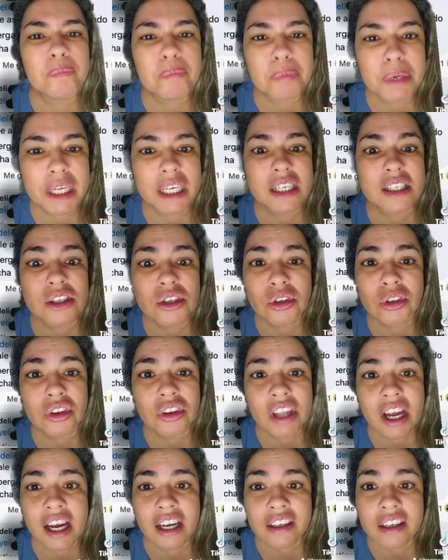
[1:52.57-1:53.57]
precio,
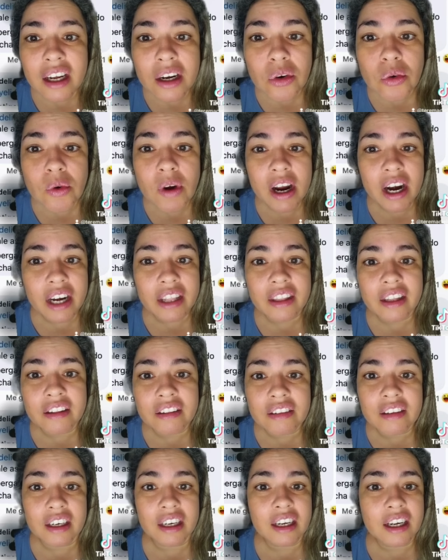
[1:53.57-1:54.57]
talla, lugar de
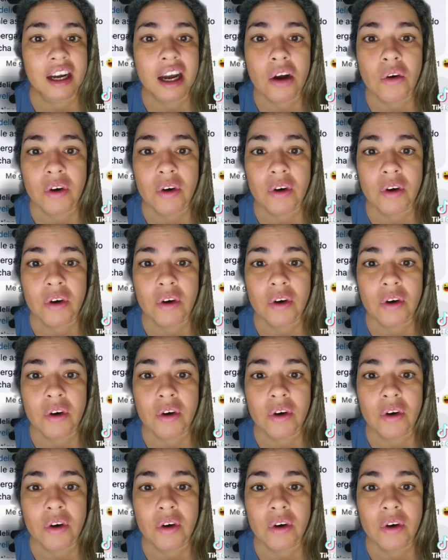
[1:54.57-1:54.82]
entrega,